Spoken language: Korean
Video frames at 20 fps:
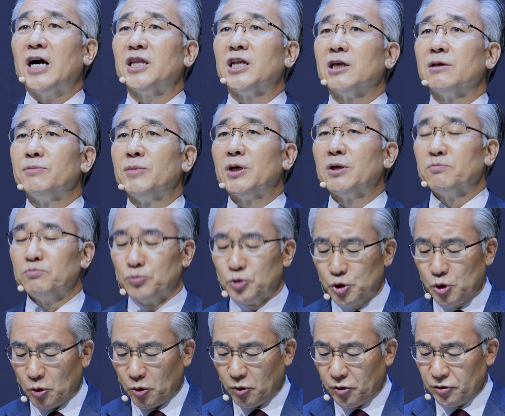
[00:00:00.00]
하나님의
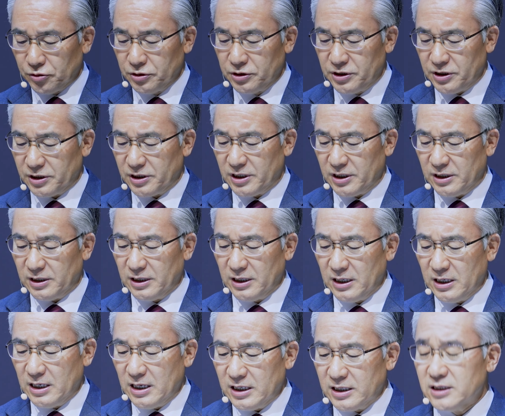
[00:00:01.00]
무조건적인
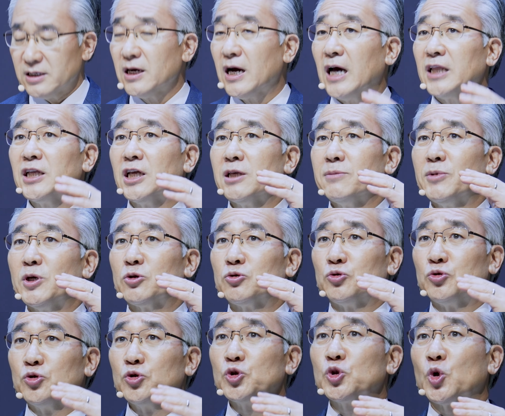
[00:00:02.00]
그 하나님의
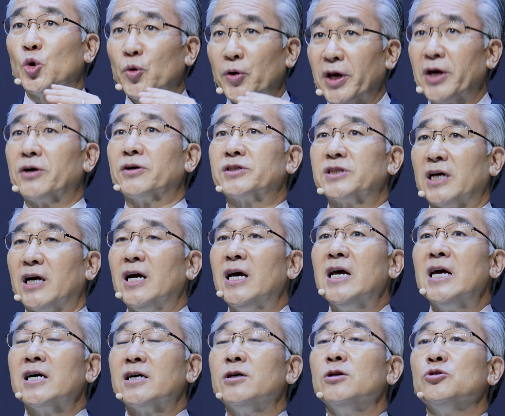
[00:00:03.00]
구속의 역사.
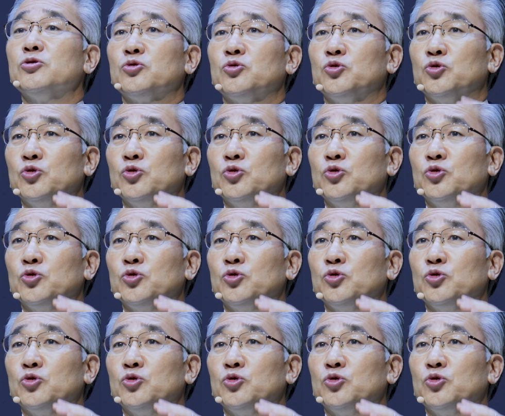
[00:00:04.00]
그걸